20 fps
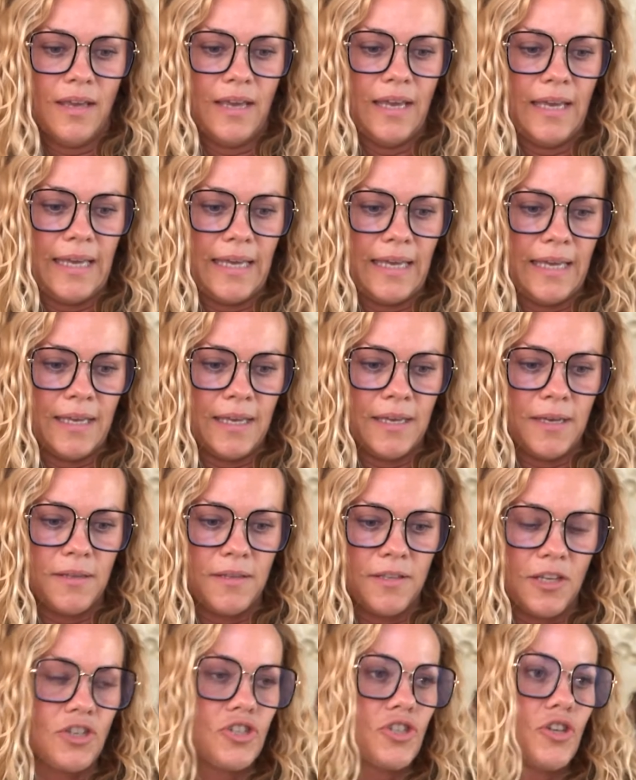E,
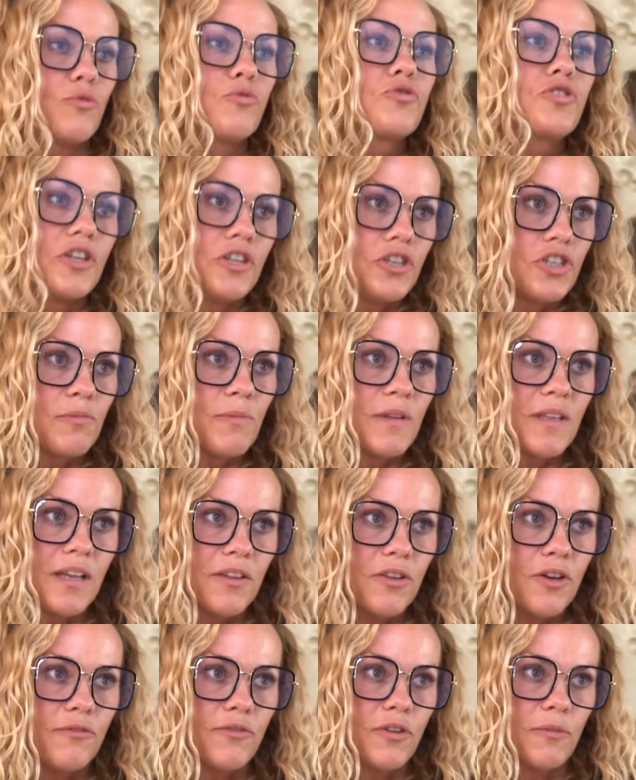też się uczyliśmy na
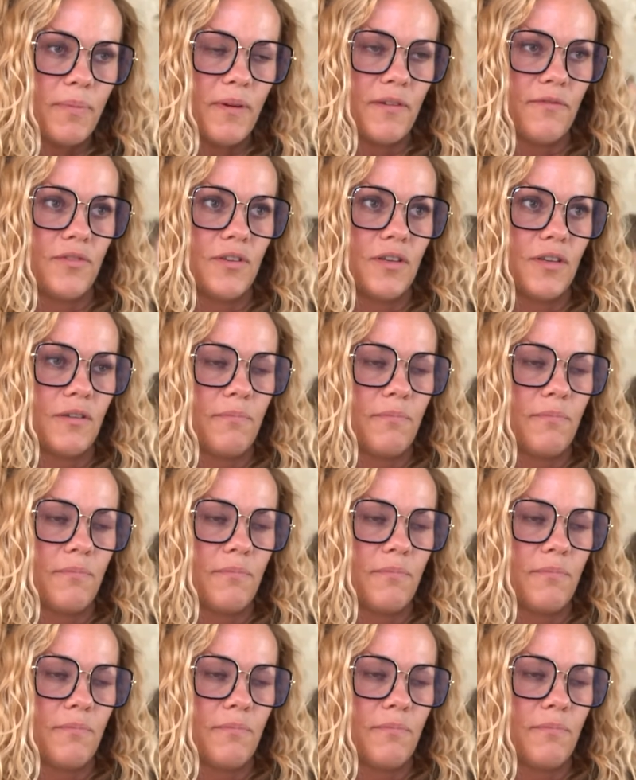nowo pewnych,